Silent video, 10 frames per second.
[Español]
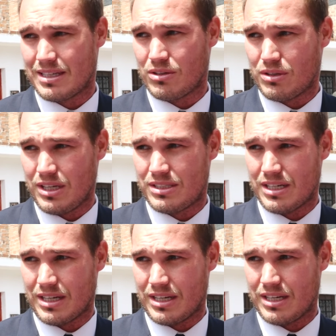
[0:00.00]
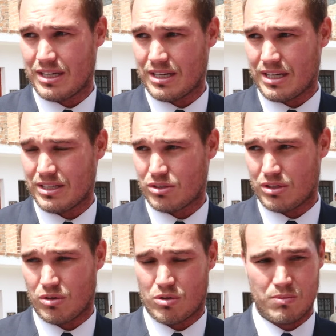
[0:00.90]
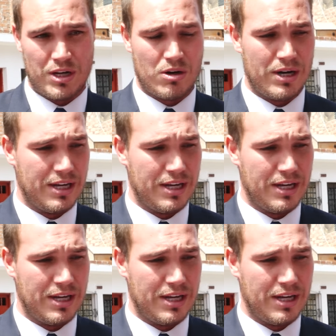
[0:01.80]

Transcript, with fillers: esta noticia que, se nos comunicó